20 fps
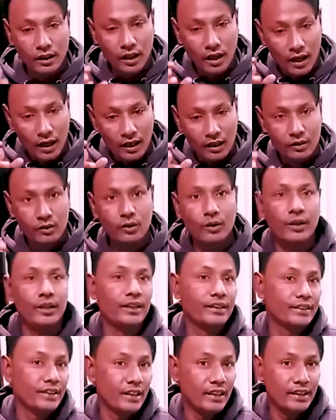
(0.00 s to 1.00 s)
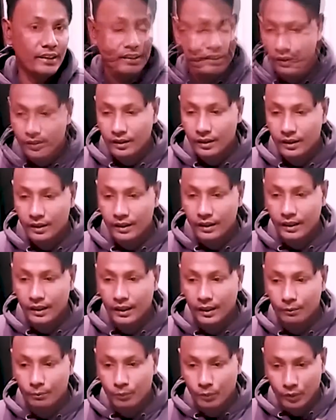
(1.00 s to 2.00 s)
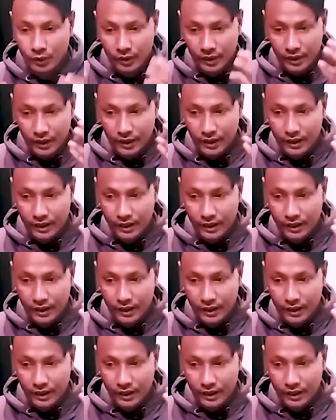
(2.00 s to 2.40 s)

হার্ড হয়ে যায় এরপরে